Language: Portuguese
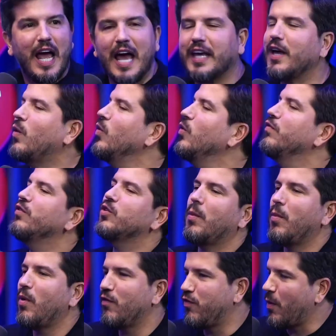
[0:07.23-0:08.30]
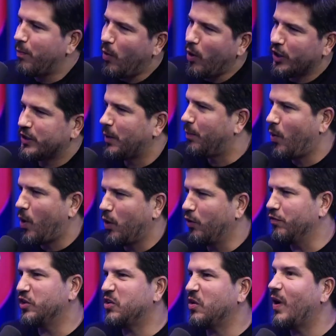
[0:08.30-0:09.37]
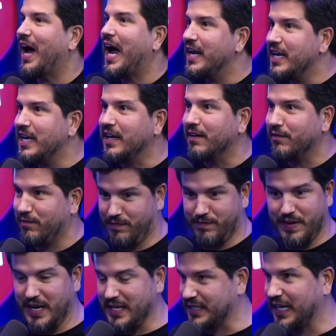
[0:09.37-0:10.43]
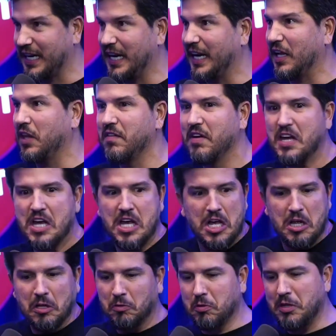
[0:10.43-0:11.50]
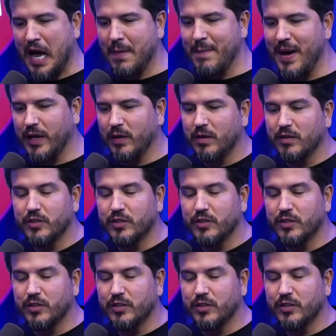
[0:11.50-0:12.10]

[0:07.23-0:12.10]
é que quando o Vitor Belfort posta a porra do vídeo, então, aí vem essa galera nova, tudo armado.